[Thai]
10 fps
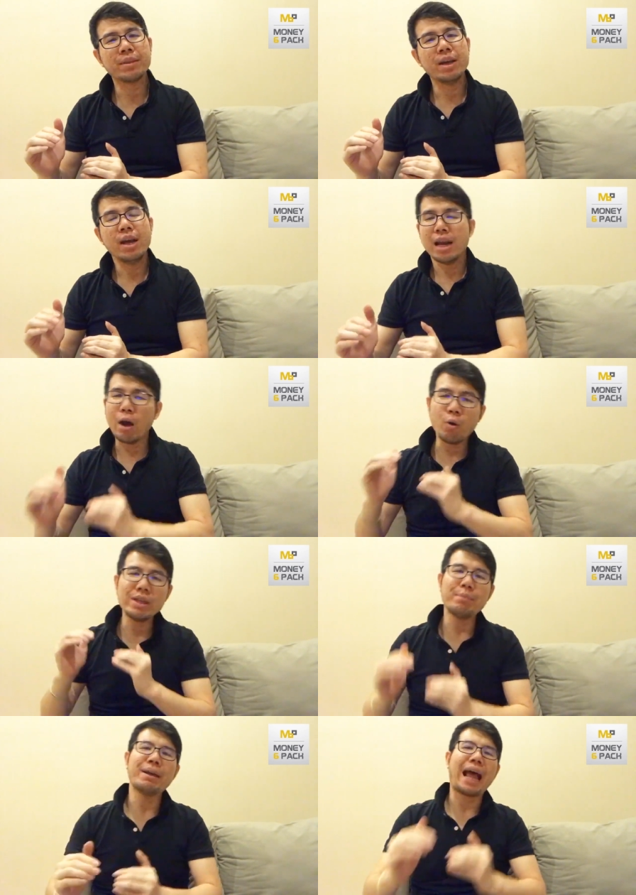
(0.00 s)
แล้วคุณจะ
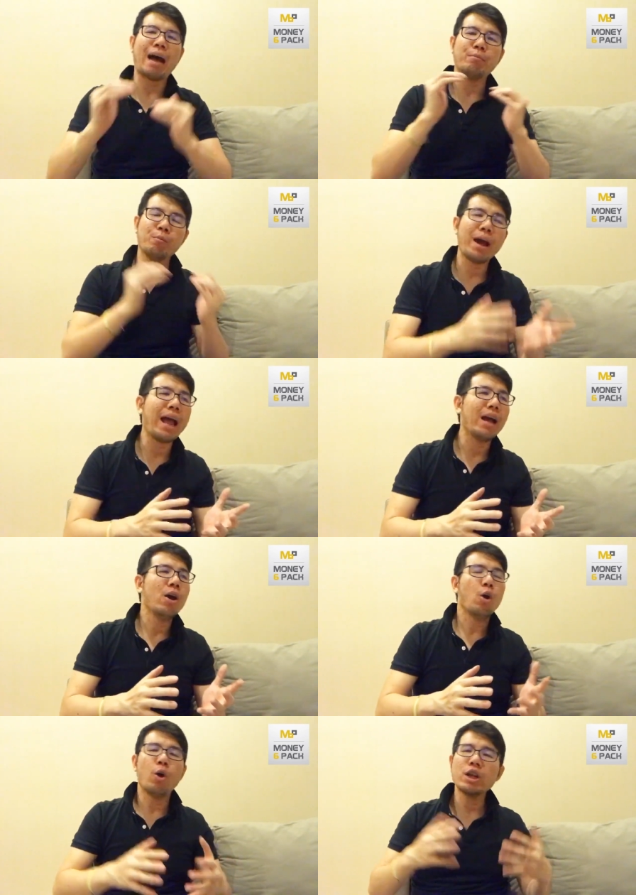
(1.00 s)
มาถามผมว่า
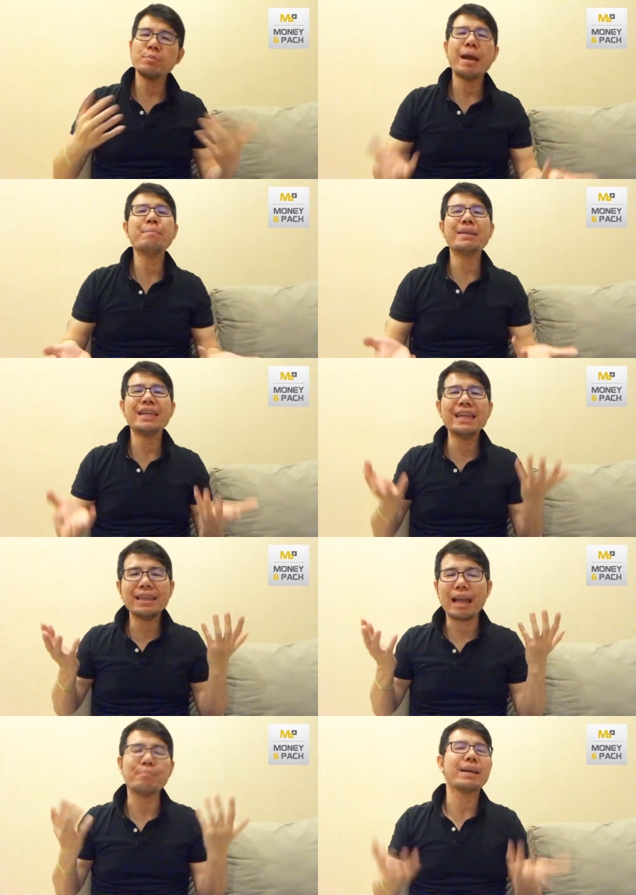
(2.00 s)
โค้ชแม่เป็นนี่
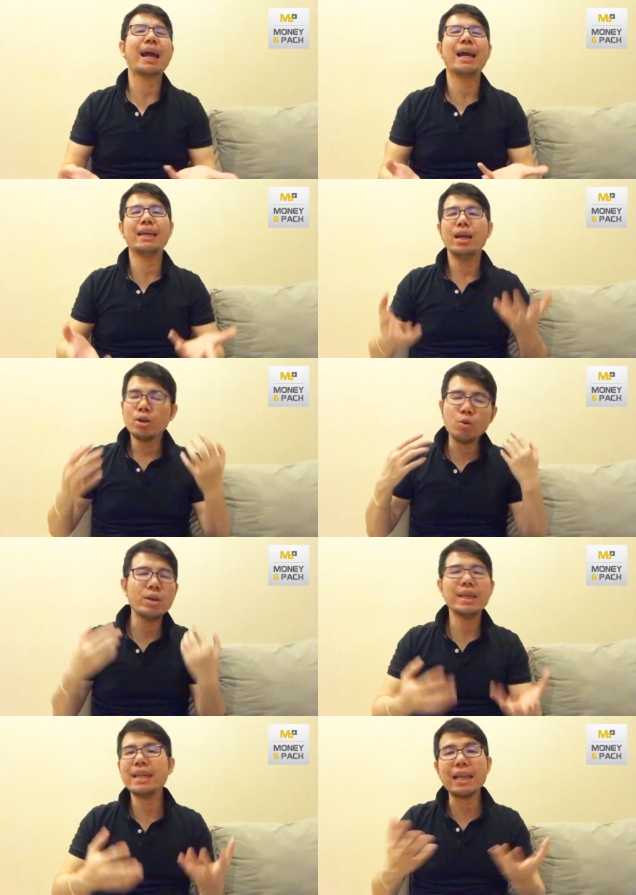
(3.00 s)
ทำยังไงนู่น
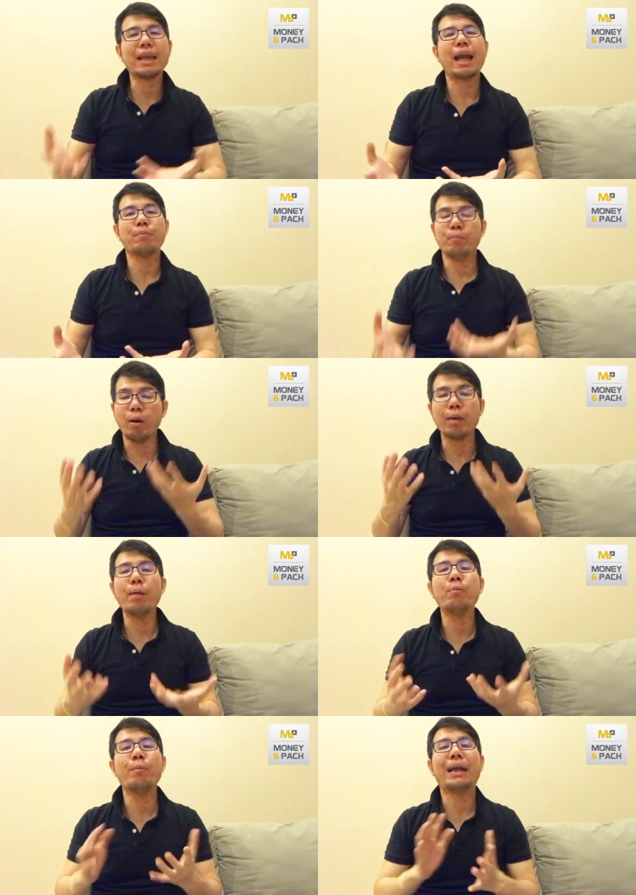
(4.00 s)
นี่นั่นยังไงผมบอกเลยว่า
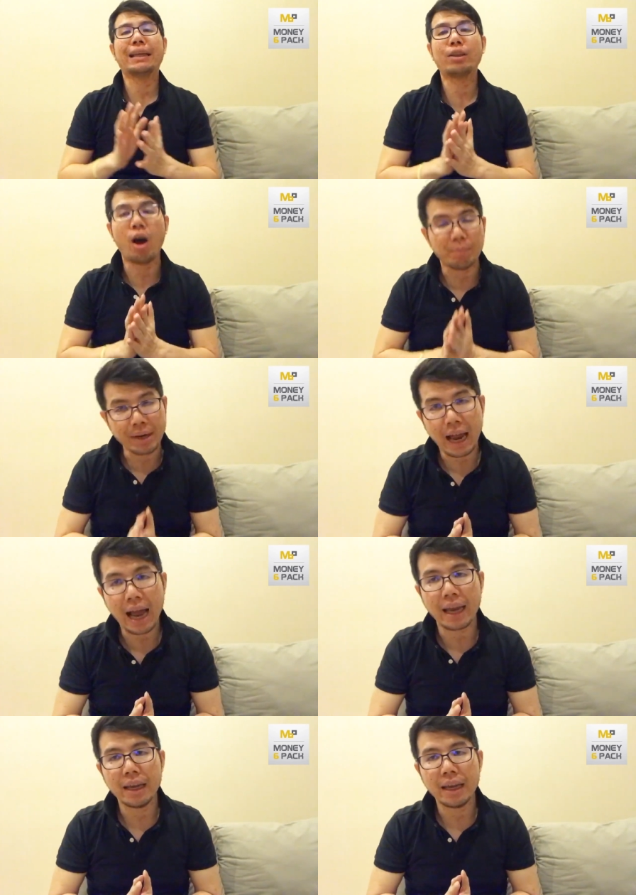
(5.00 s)
ผมอาจจะตอบไม่ได้